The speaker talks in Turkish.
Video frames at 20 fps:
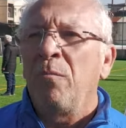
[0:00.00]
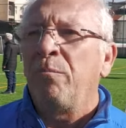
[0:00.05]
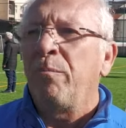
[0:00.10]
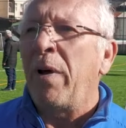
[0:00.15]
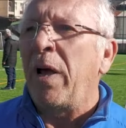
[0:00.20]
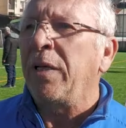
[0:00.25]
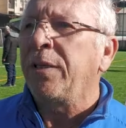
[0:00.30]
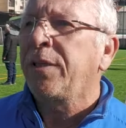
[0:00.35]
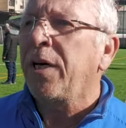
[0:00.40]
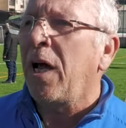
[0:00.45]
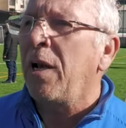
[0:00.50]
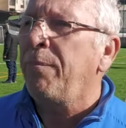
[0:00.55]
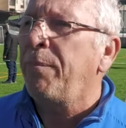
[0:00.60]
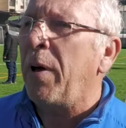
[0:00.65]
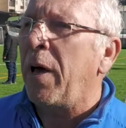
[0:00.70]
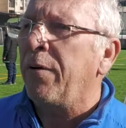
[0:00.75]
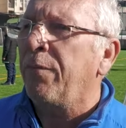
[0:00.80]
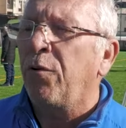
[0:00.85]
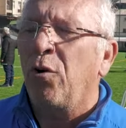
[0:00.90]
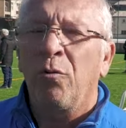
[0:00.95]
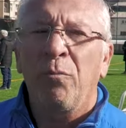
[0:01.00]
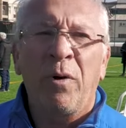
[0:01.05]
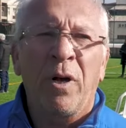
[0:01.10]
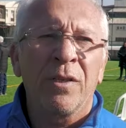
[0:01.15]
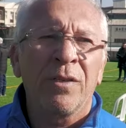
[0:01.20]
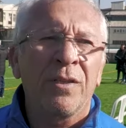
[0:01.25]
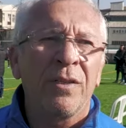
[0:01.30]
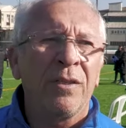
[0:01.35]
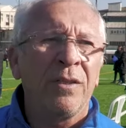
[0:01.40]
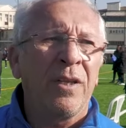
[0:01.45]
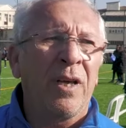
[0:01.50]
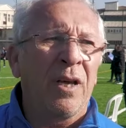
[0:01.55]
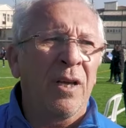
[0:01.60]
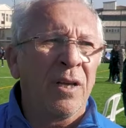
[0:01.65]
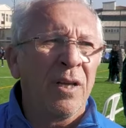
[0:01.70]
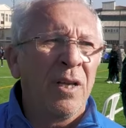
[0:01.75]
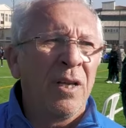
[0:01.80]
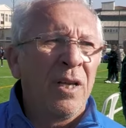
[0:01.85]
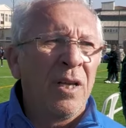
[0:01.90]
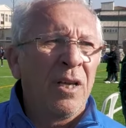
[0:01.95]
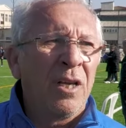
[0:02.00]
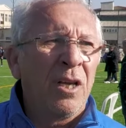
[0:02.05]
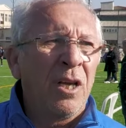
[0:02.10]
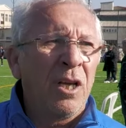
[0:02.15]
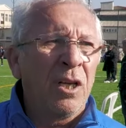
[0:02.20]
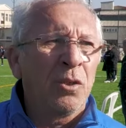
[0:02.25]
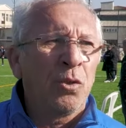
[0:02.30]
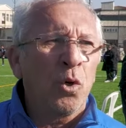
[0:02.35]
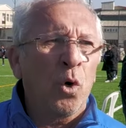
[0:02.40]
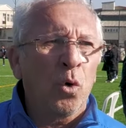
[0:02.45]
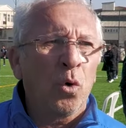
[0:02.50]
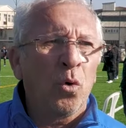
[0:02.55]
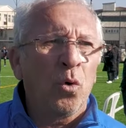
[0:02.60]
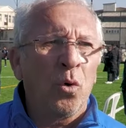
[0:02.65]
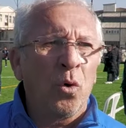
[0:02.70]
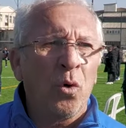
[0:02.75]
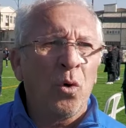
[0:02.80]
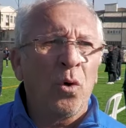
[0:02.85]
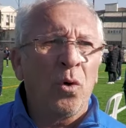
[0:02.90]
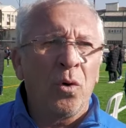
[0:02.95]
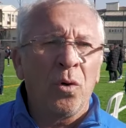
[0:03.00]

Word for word: mental performansın da e, çok e,